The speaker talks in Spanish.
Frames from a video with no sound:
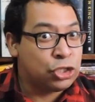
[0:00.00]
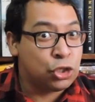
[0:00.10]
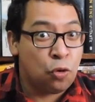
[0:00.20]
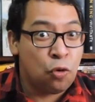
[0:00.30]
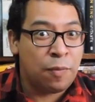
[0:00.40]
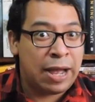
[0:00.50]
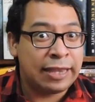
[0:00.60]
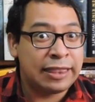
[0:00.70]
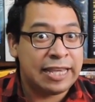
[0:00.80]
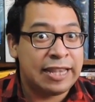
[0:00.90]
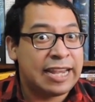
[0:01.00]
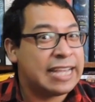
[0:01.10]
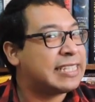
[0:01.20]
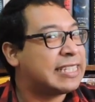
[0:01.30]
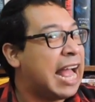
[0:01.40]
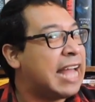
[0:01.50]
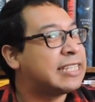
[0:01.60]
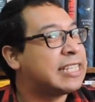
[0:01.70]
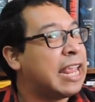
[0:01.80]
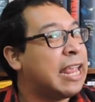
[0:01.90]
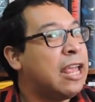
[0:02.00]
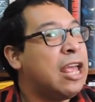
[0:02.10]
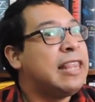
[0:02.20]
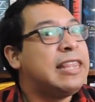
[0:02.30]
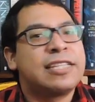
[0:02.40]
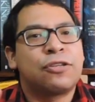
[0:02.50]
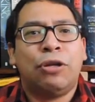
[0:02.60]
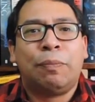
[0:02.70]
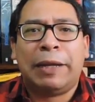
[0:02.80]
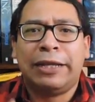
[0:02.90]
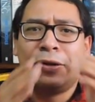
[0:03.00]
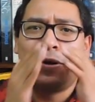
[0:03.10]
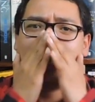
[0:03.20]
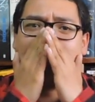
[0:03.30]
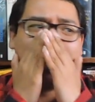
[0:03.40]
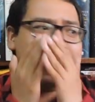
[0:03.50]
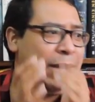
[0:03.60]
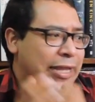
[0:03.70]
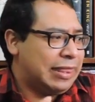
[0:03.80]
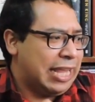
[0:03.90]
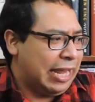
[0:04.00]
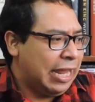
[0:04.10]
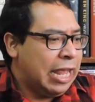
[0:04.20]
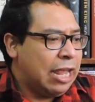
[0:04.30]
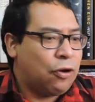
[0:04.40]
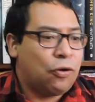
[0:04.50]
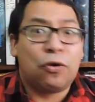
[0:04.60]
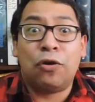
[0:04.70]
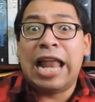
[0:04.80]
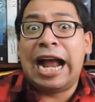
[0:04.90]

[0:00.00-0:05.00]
Yuma tiene que estarse disculpando constantemente con,